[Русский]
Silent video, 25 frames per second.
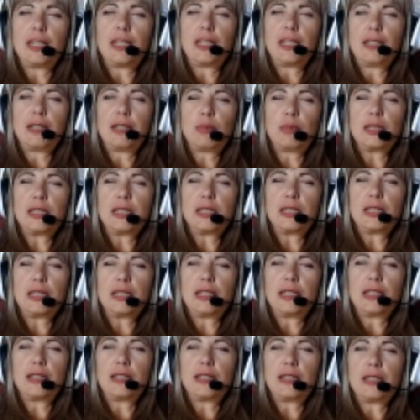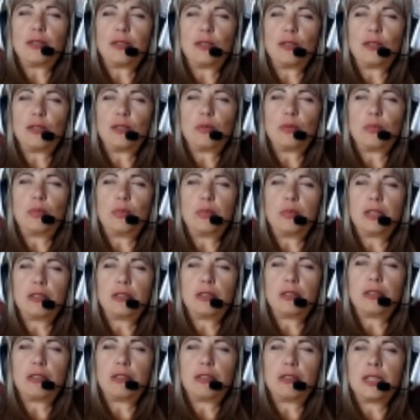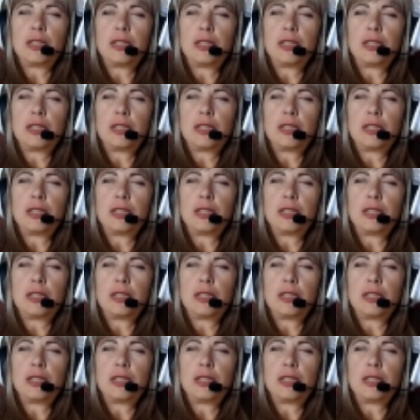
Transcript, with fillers: а я бы сказала, от белого